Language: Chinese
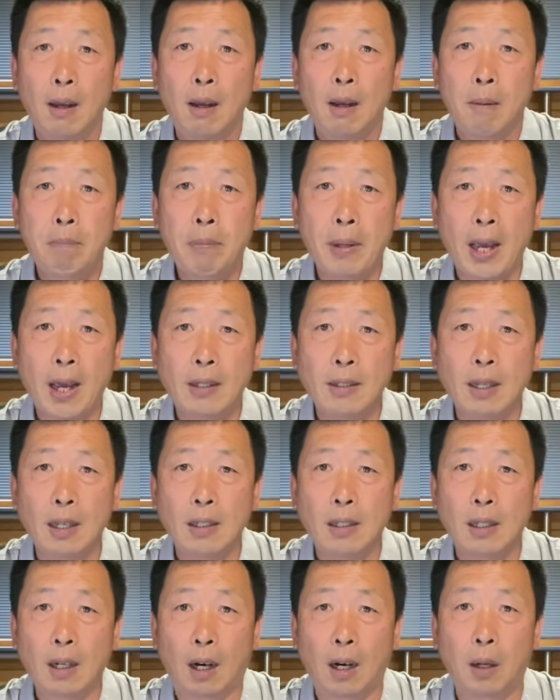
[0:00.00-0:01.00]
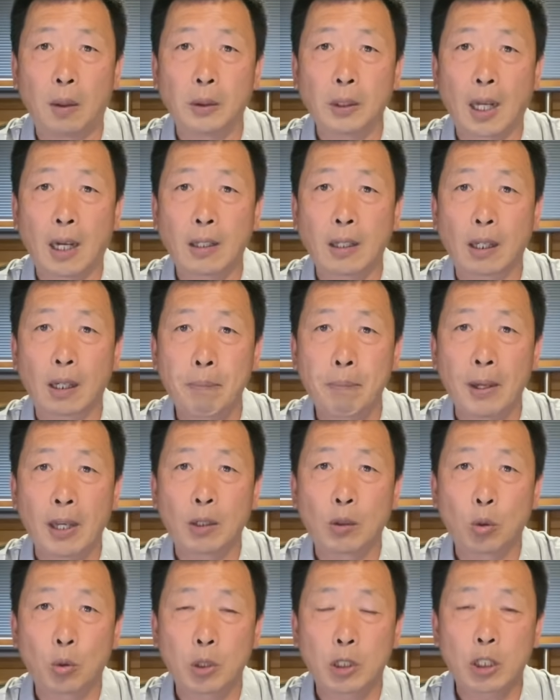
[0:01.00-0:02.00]
变异以后呢，这个
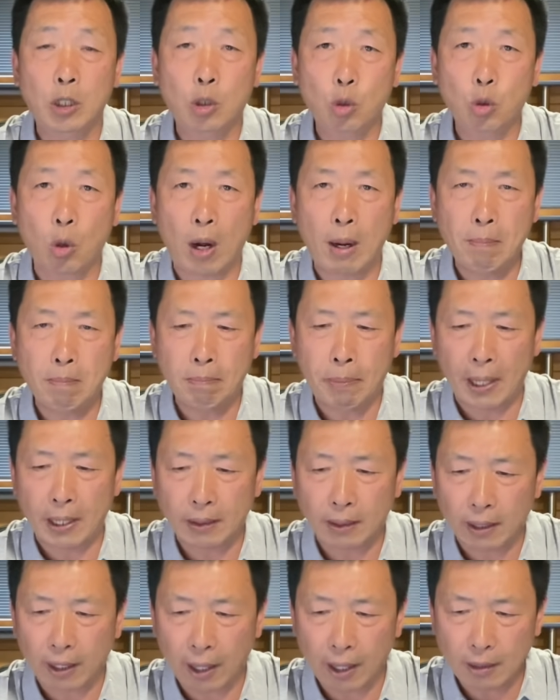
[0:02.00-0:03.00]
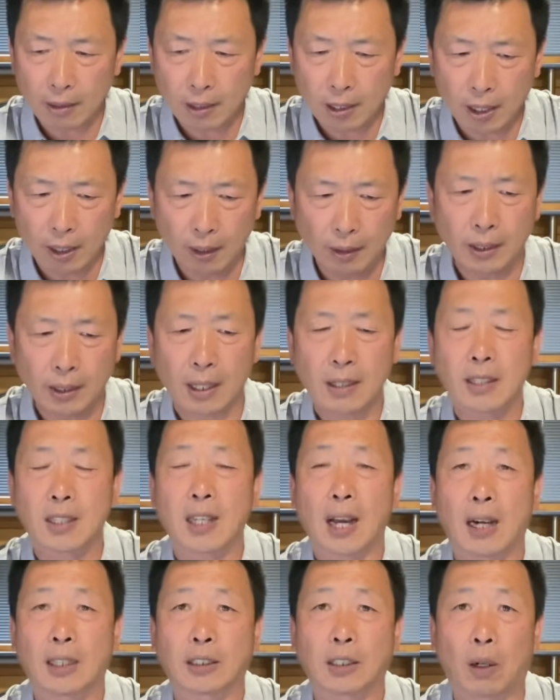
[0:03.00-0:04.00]
病毒是专奔年轻人
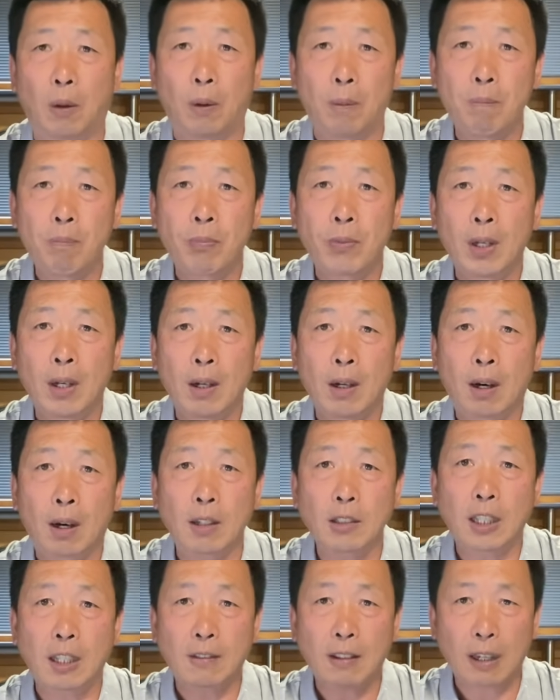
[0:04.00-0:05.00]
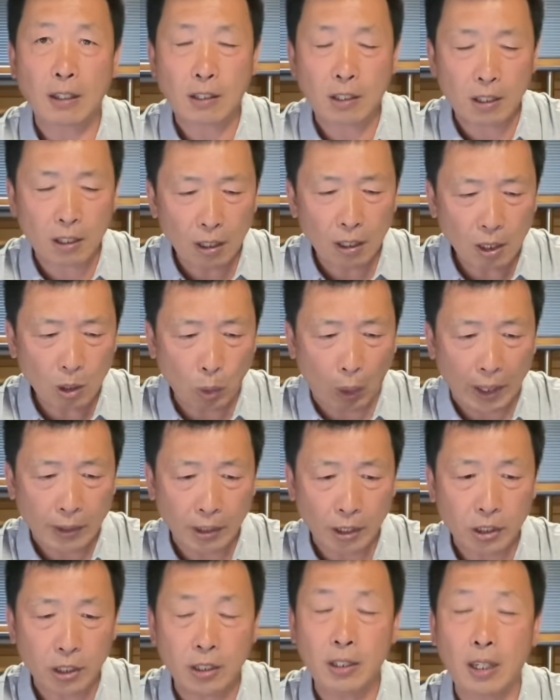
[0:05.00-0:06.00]
下手。而且在极短
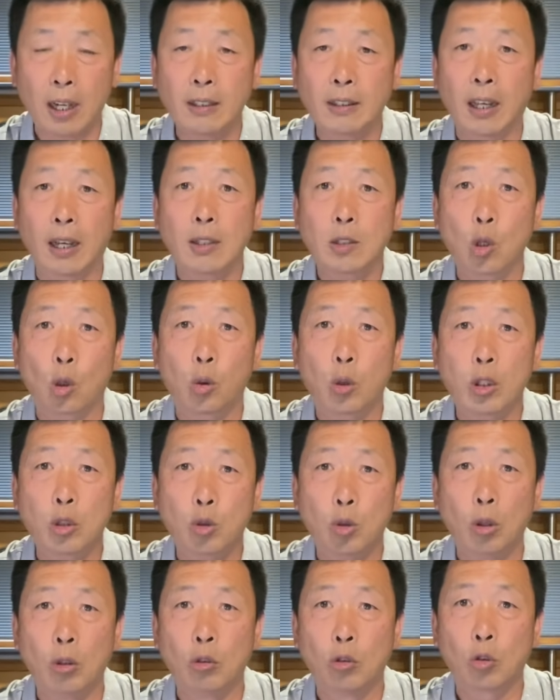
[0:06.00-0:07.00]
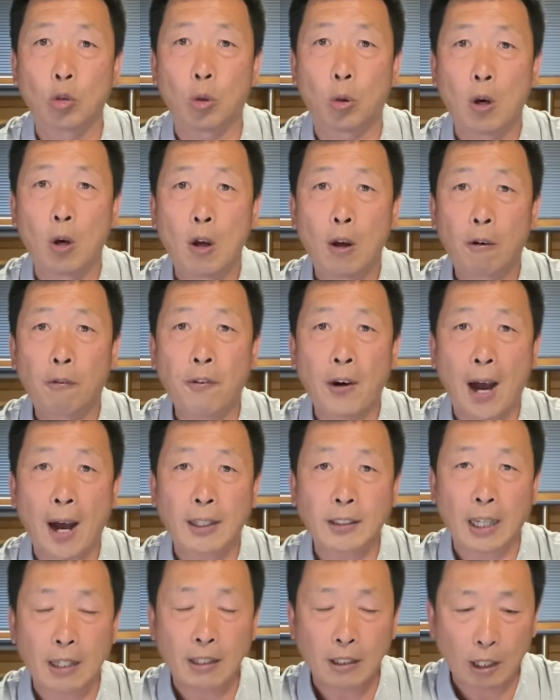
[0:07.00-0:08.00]
的时间内就会迅速
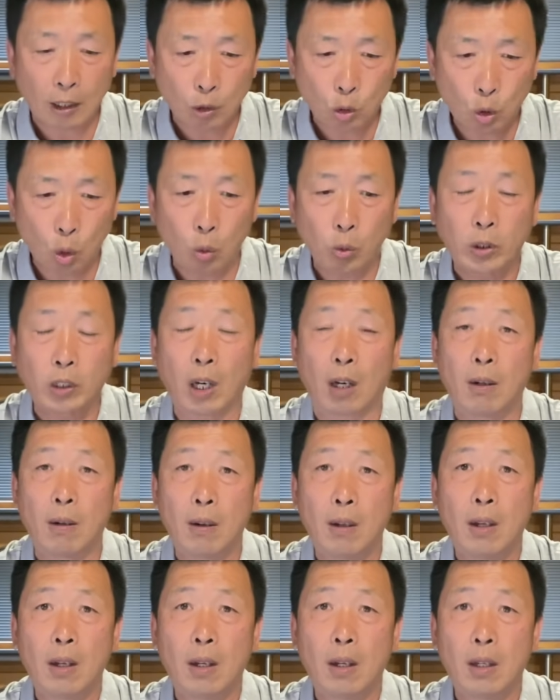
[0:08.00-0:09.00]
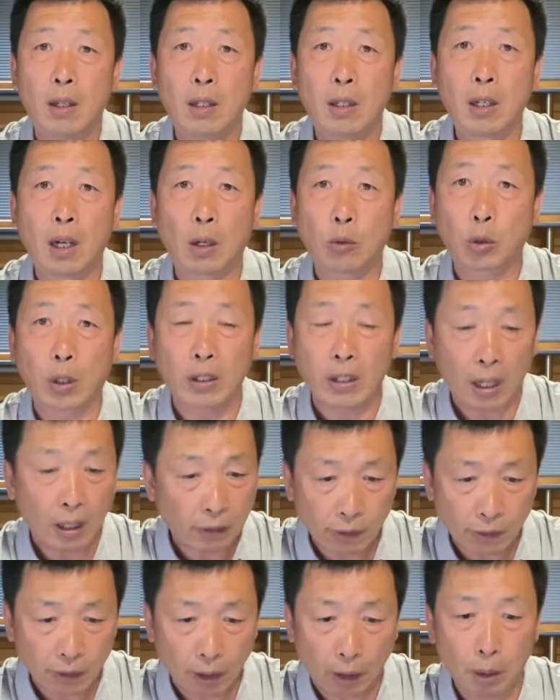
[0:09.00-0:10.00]
发展成重症，应该说也
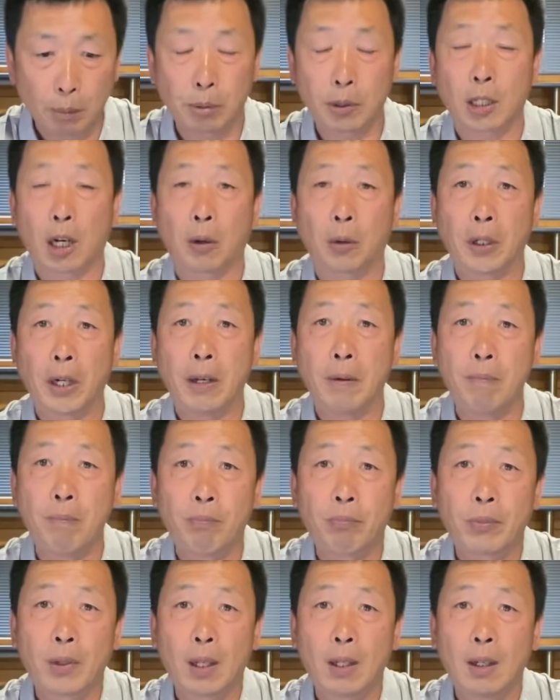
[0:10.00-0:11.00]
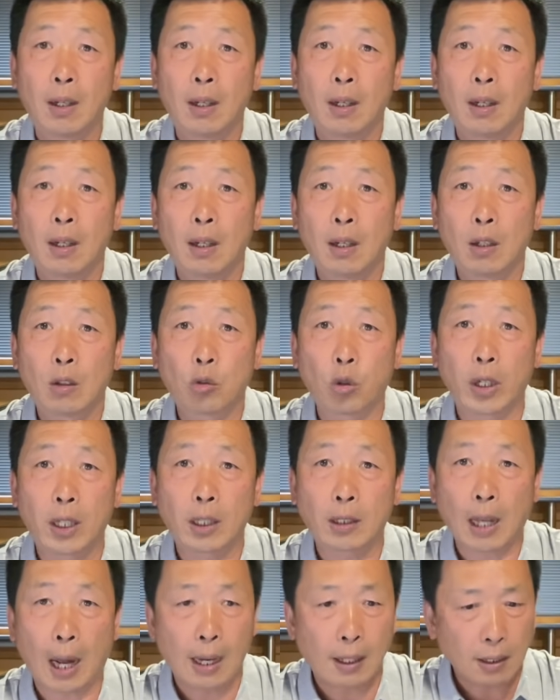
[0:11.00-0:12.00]
死了不少人。所
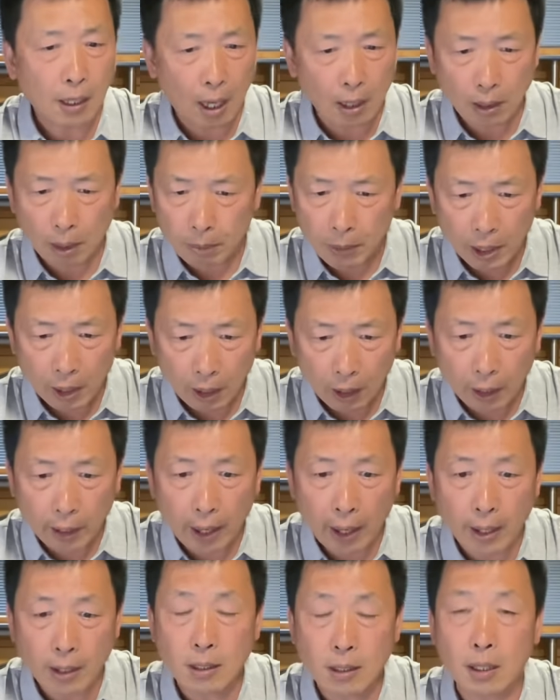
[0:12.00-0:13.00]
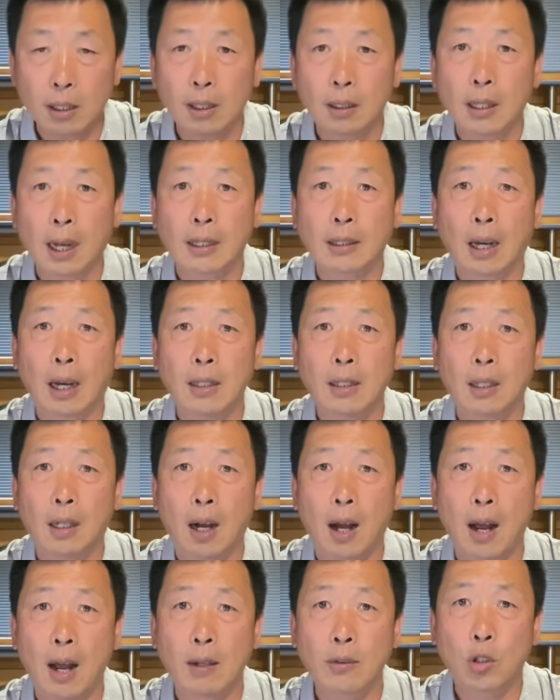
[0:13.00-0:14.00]
以大家这么一联系，大家一
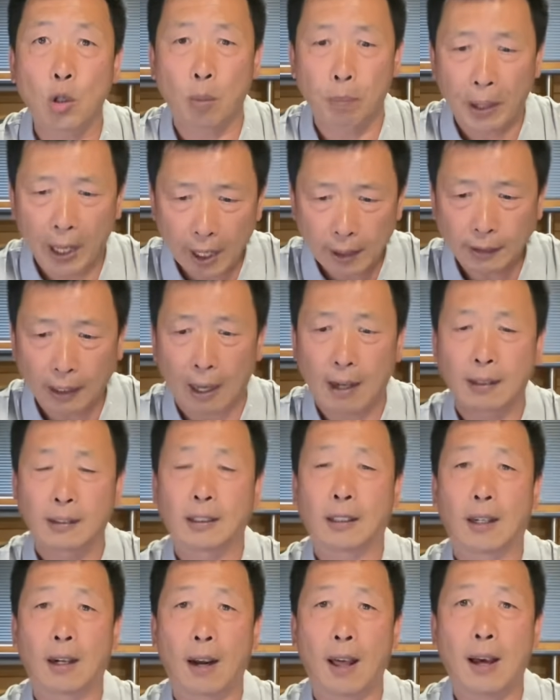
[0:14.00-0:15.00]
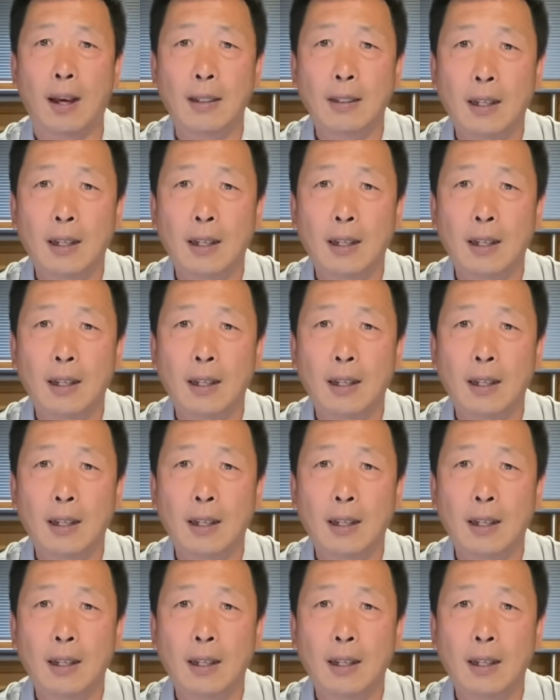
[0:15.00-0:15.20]
看就别等着了，